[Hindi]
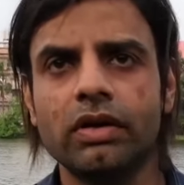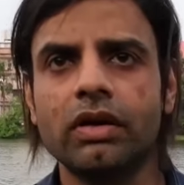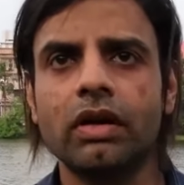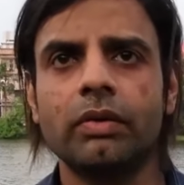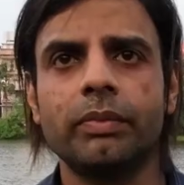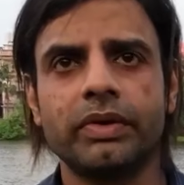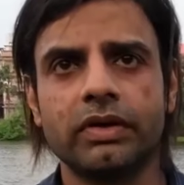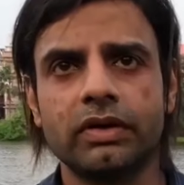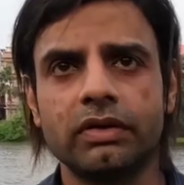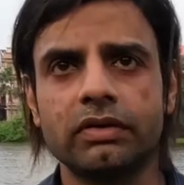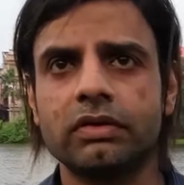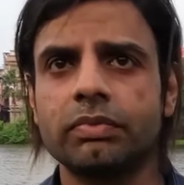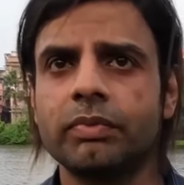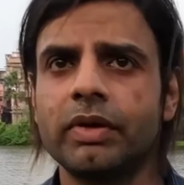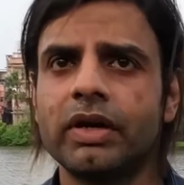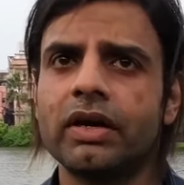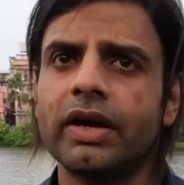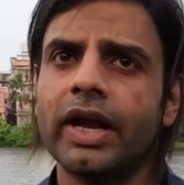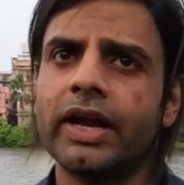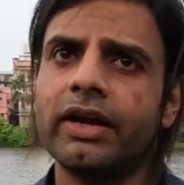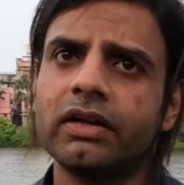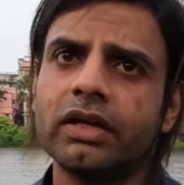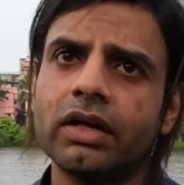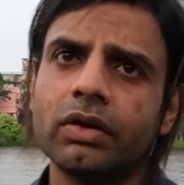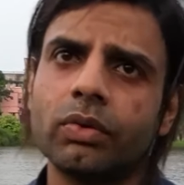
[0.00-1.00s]
किलोमीटर्स मेरे
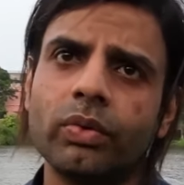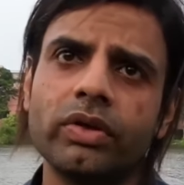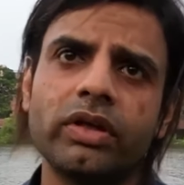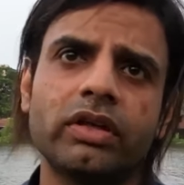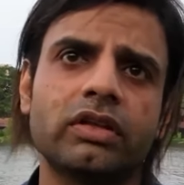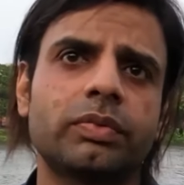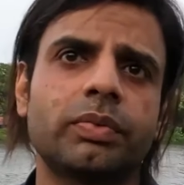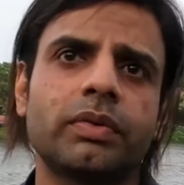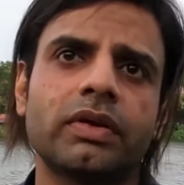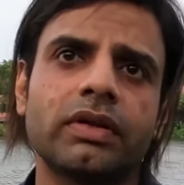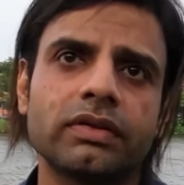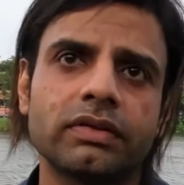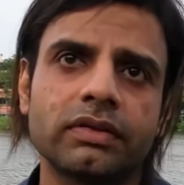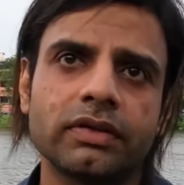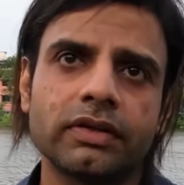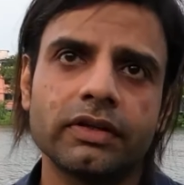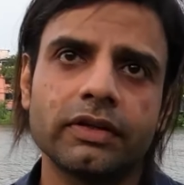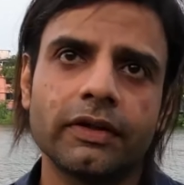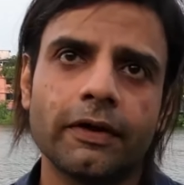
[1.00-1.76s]
राइड का कोई एक्सपीरियंस नहीं